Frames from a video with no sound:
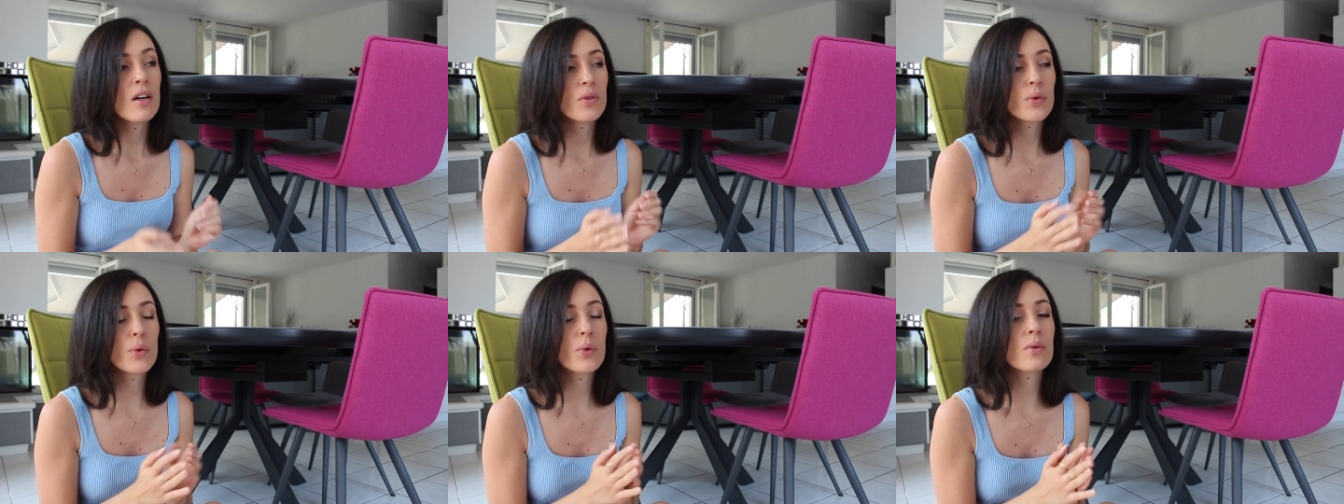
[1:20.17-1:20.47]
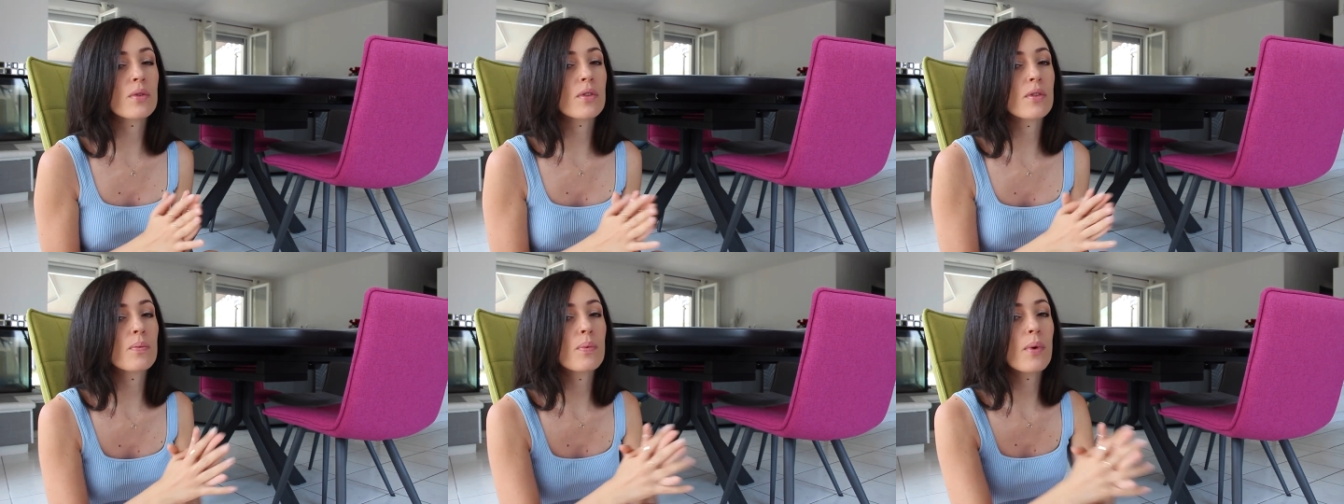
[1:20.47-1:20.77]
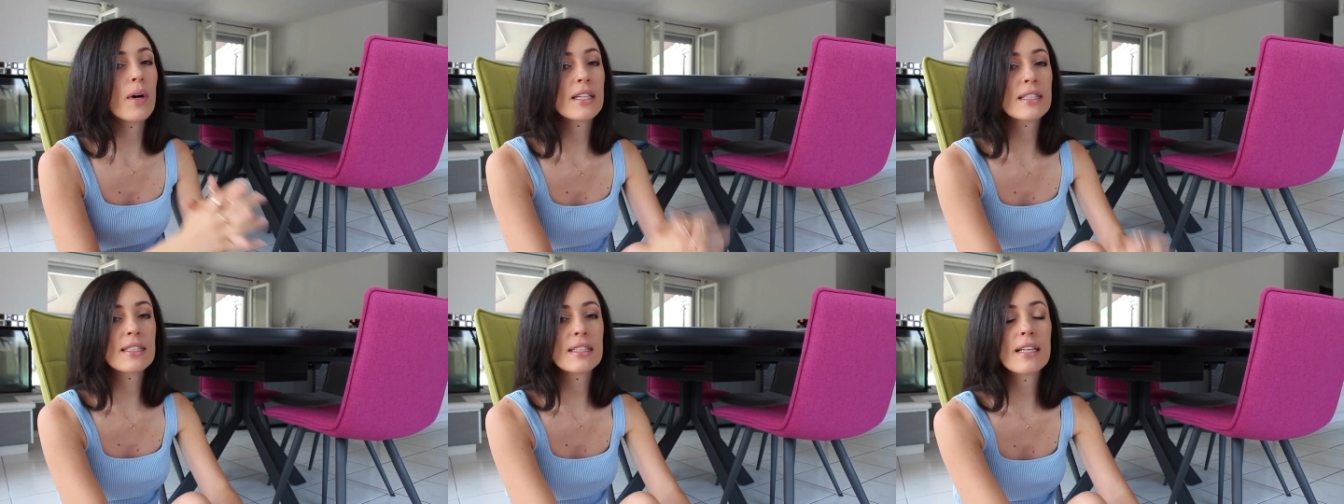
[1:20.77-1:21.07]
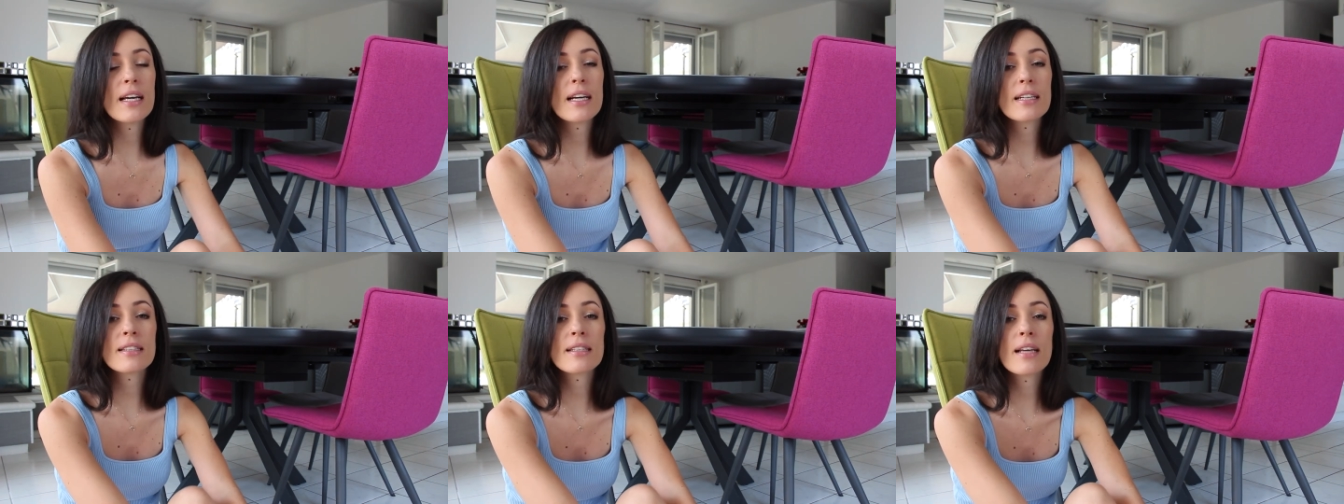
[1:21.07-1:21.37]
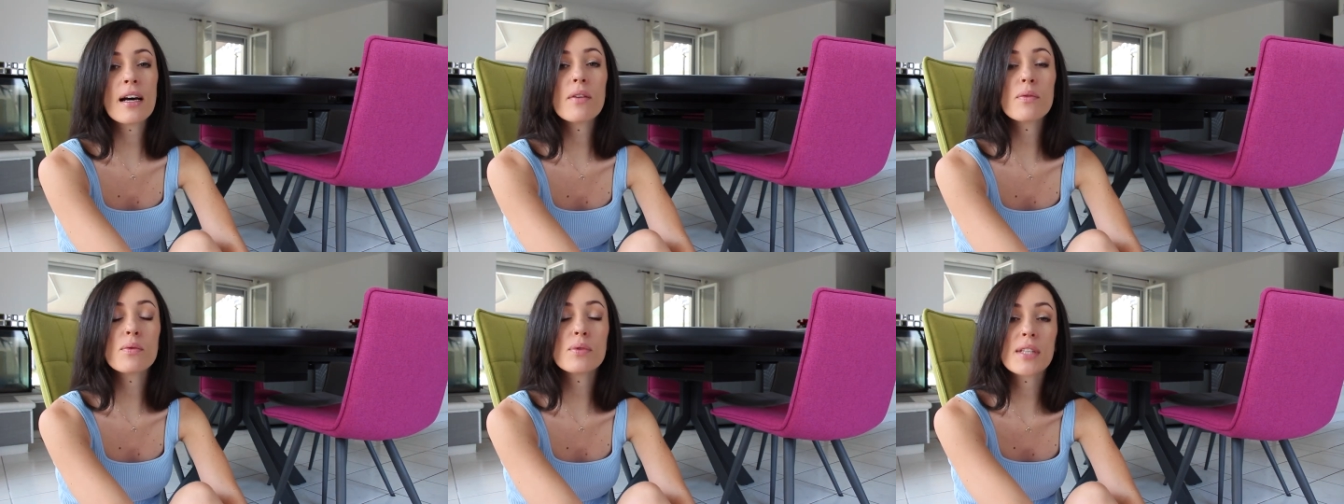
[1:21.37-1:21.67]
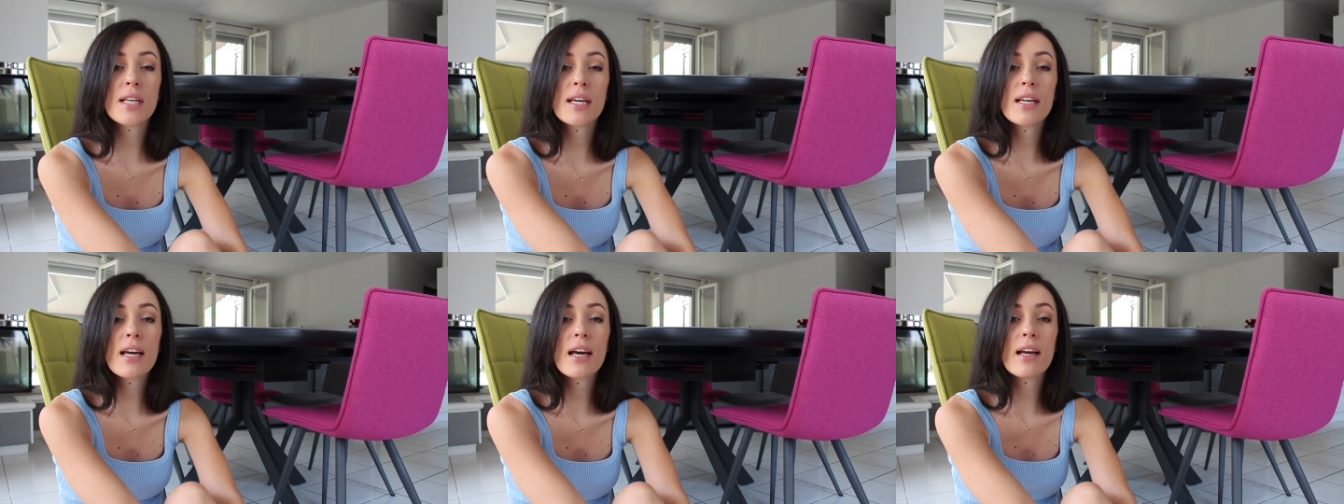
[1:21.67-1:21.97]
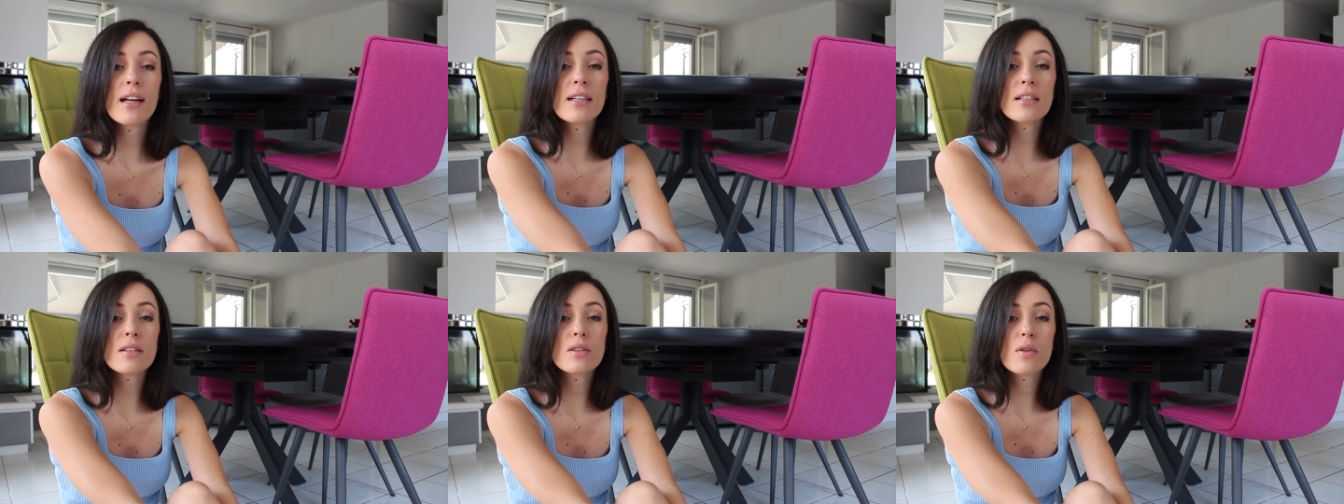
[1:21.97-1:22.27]
Donc, pour accéder à ça, vous allez
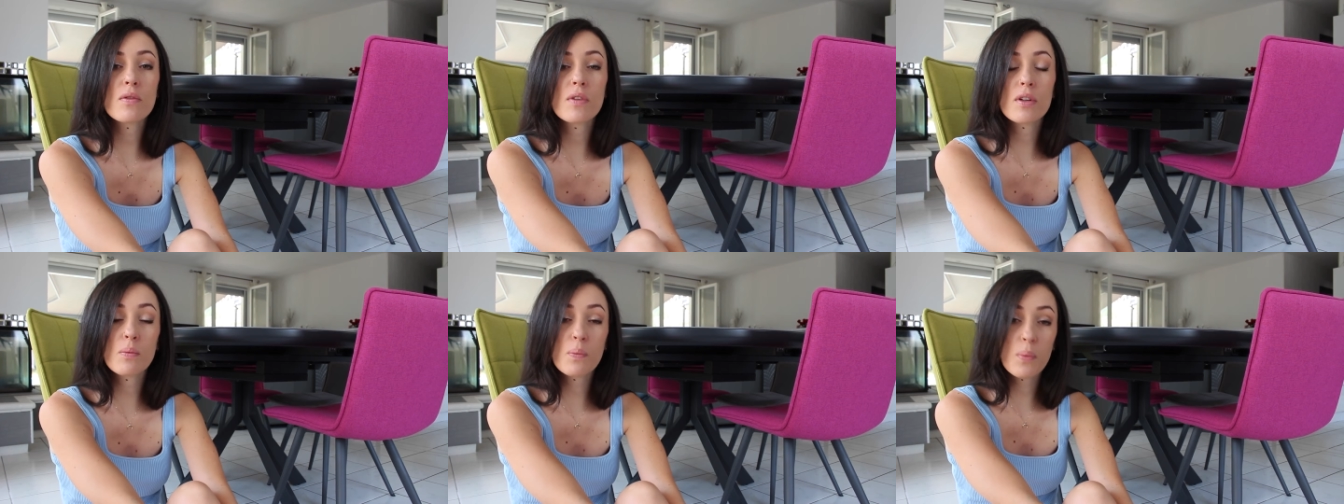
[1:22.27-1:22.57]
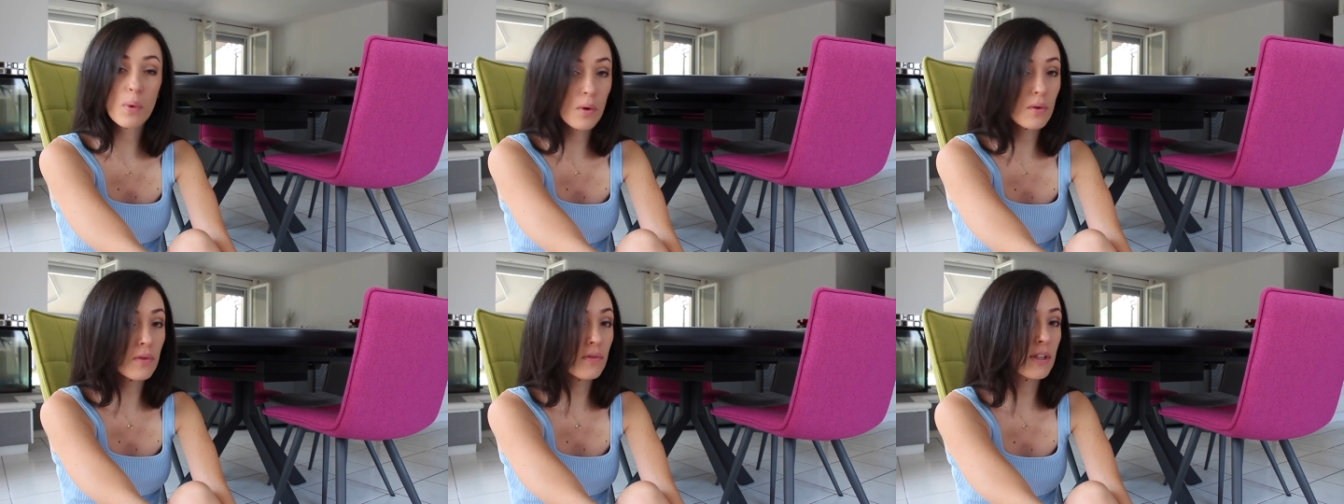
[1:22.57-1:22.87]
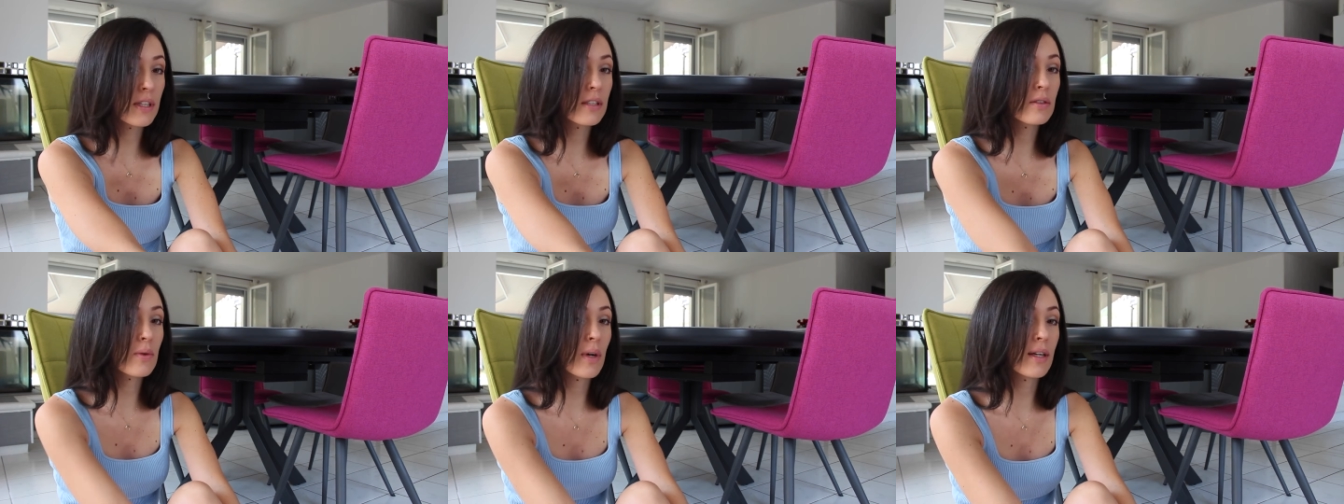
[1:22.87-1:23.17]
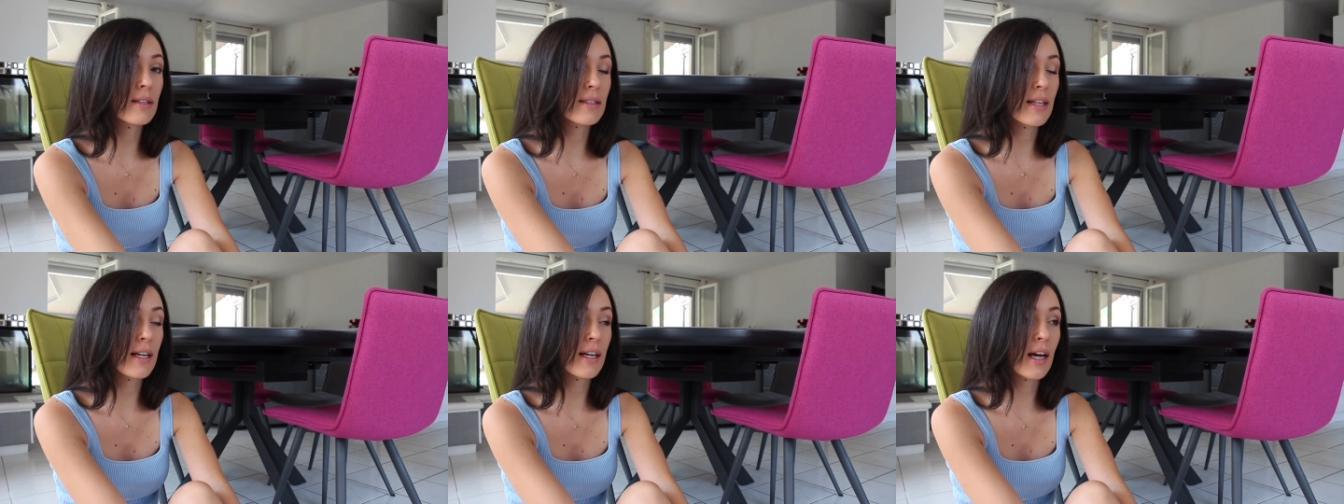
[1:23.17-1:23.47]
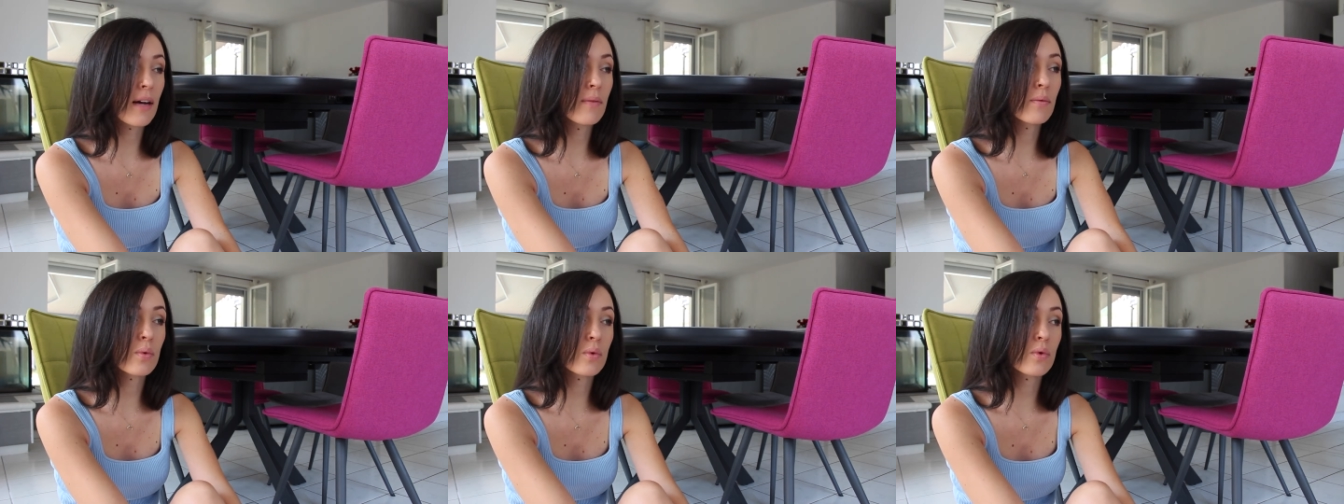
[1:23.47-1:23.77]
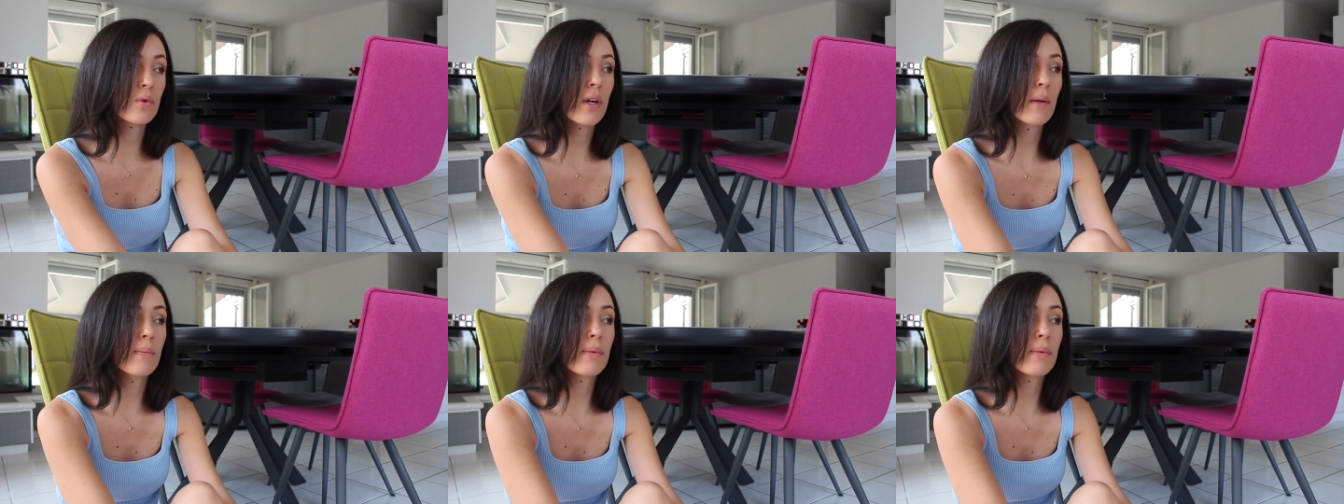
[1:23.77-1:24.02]
aller sur votre profil sur Instagram, donc sur